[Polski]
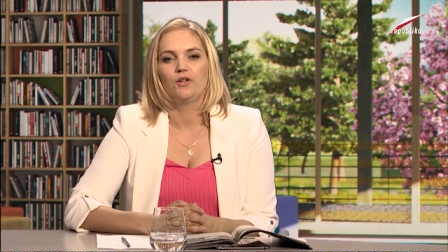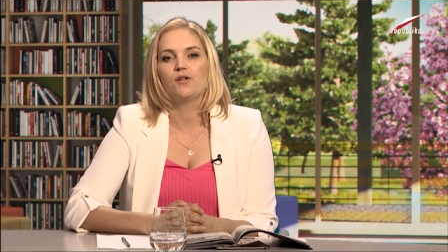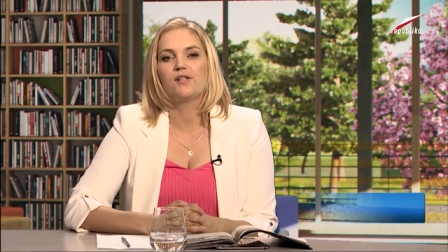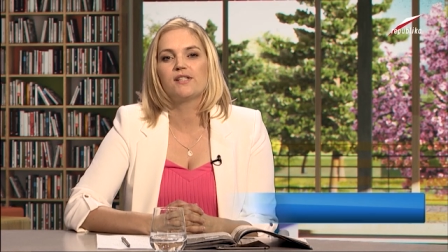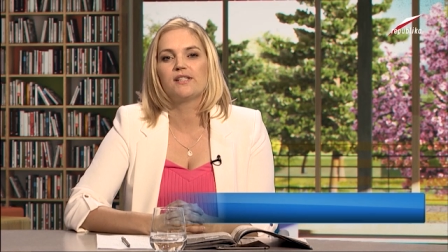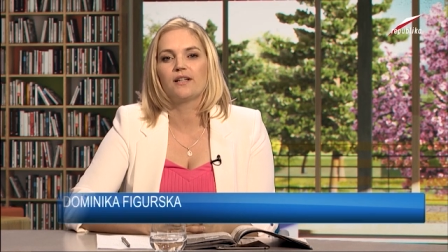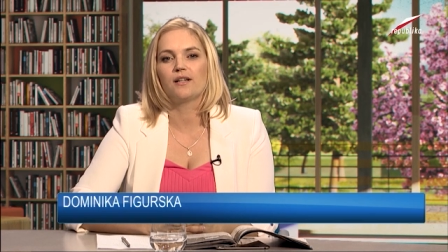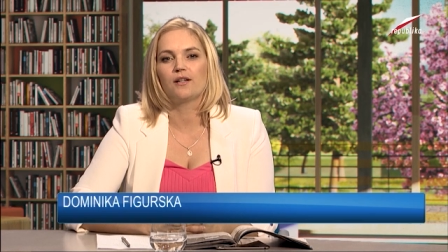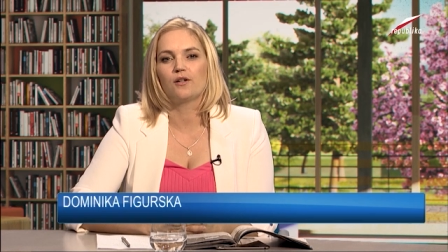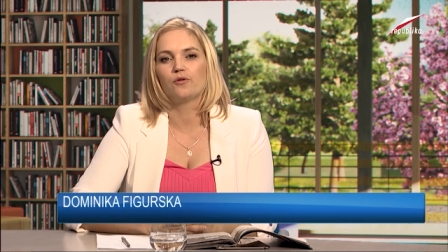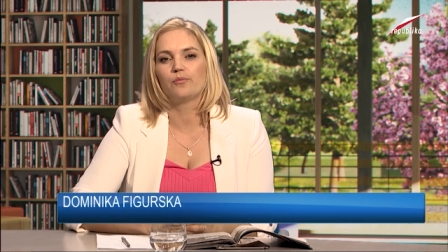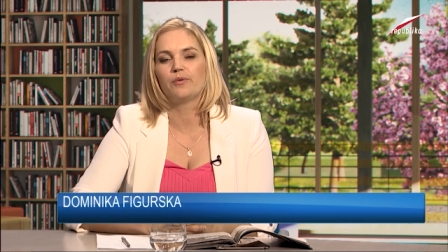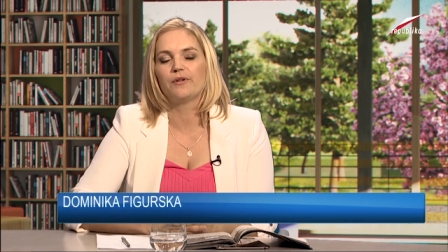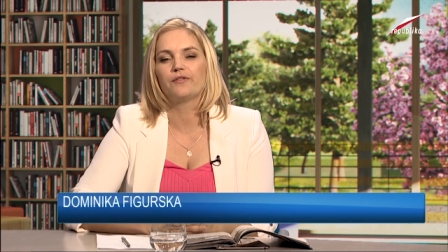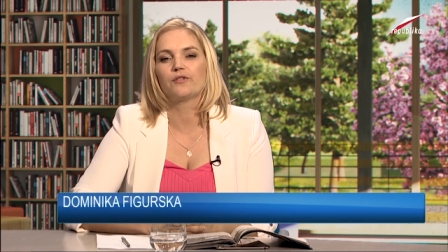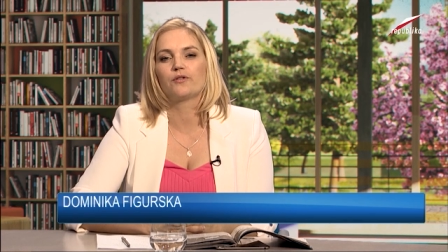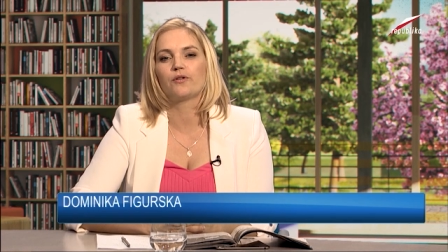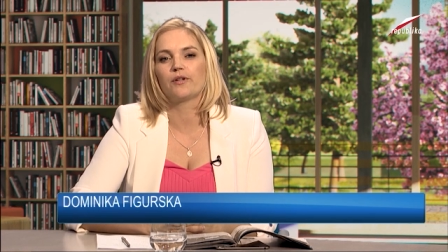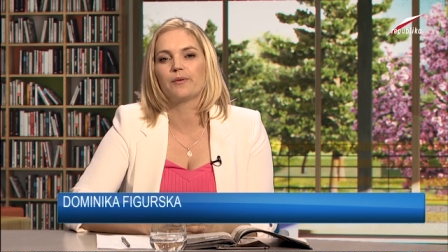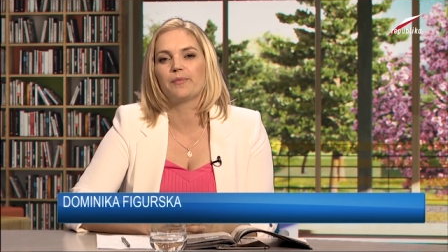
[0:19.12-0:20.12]
Nocne
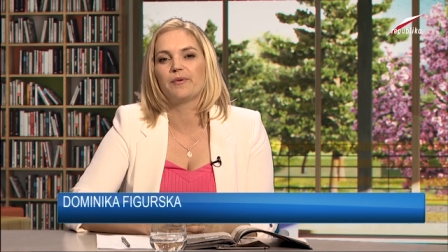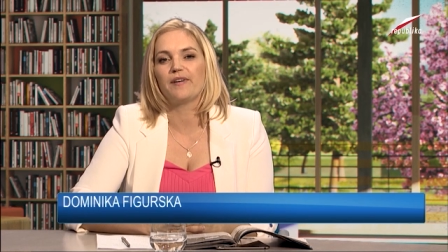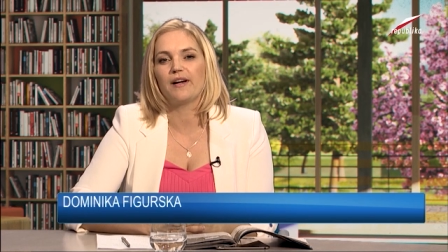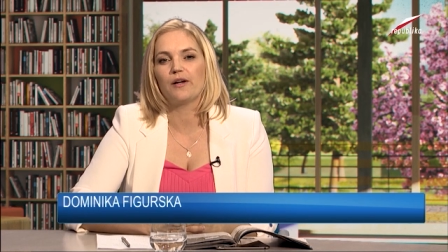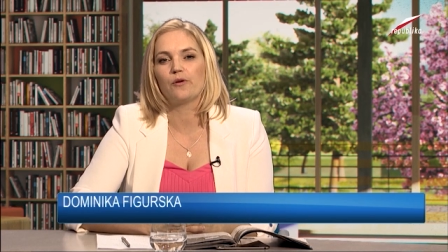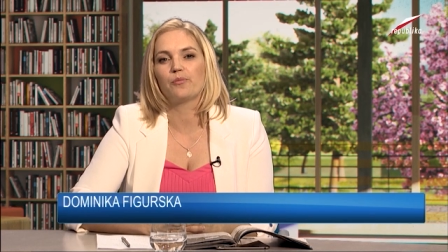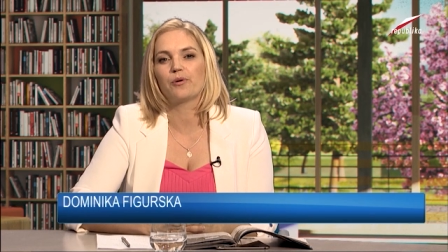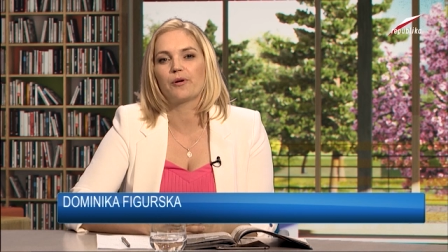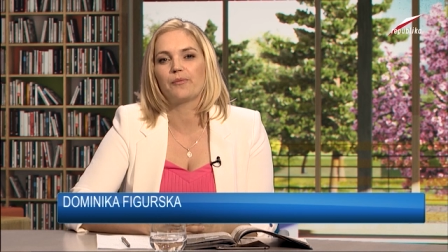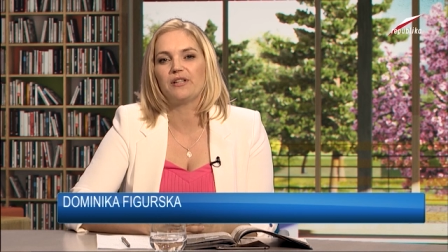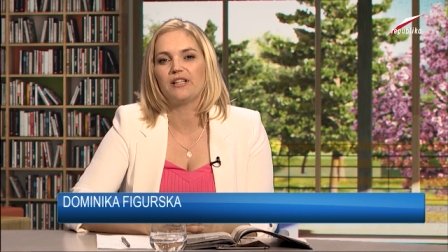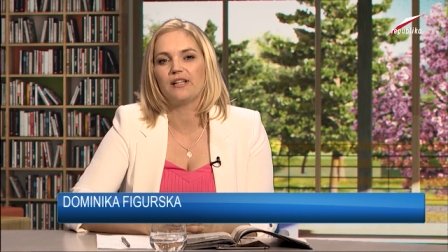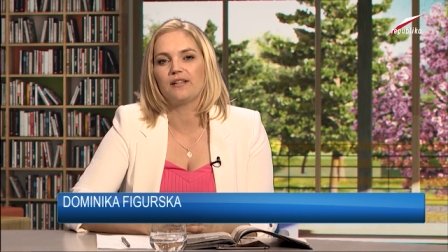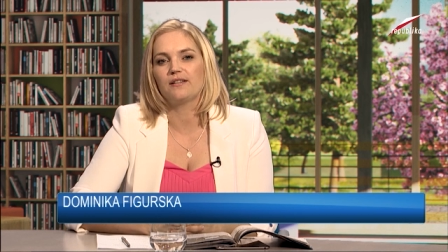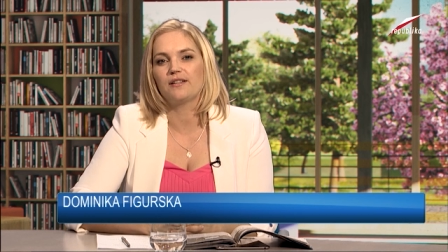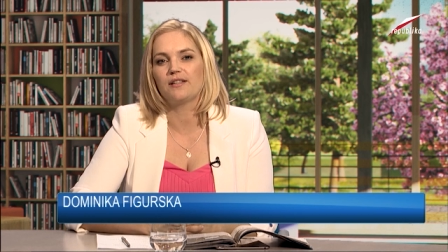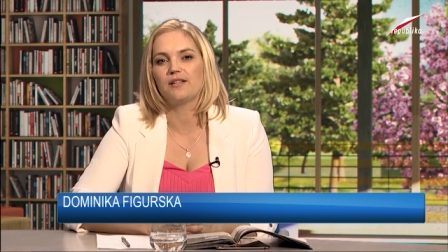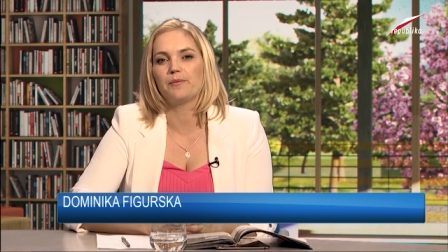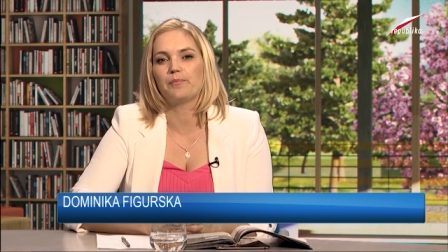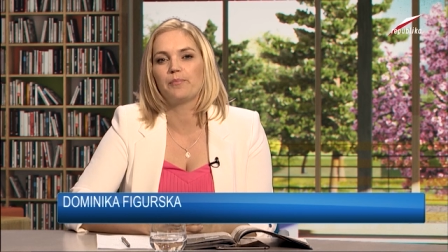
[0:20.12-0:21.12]
kluby, w których bywają
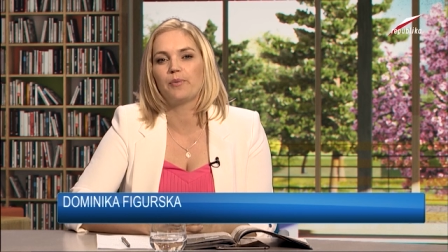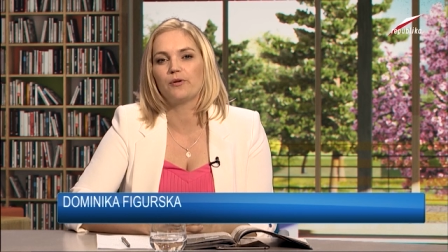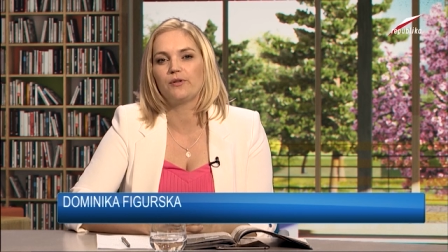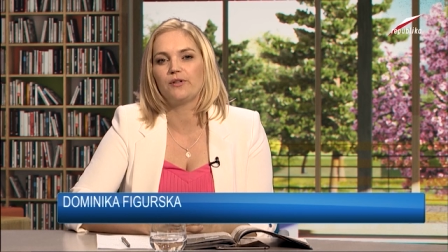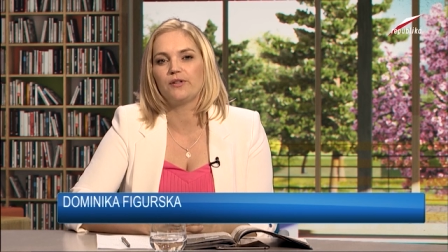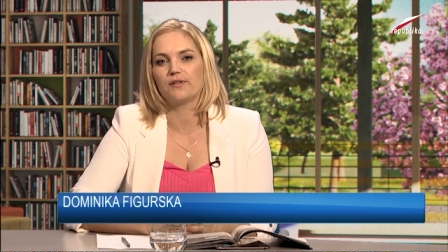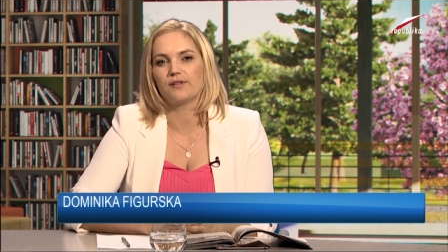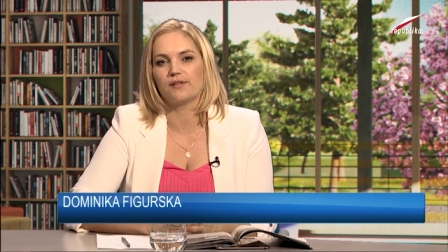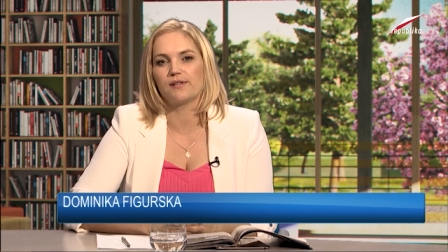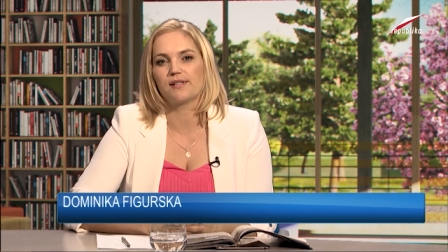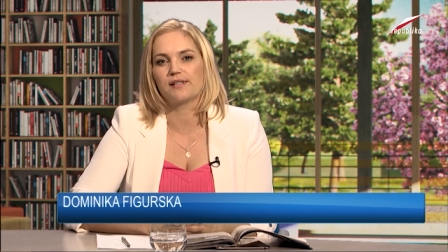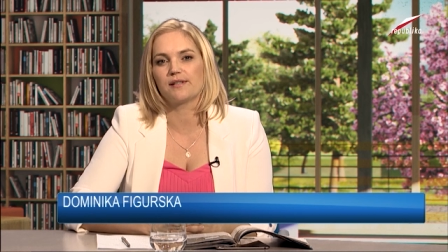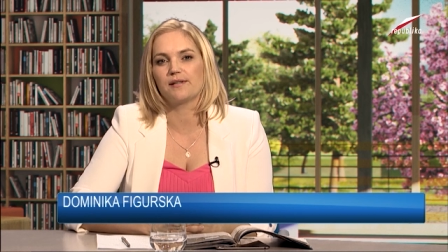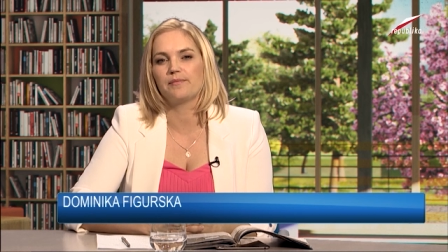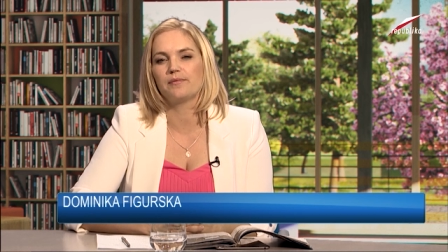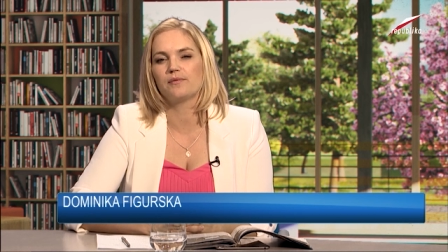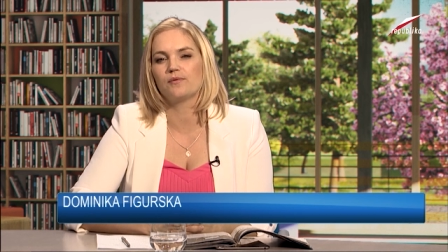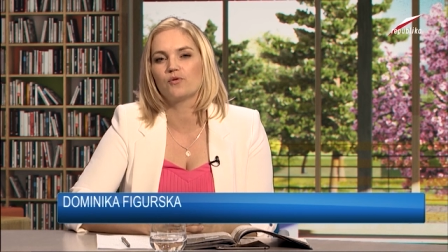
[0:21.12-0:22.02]
prominentni politycy,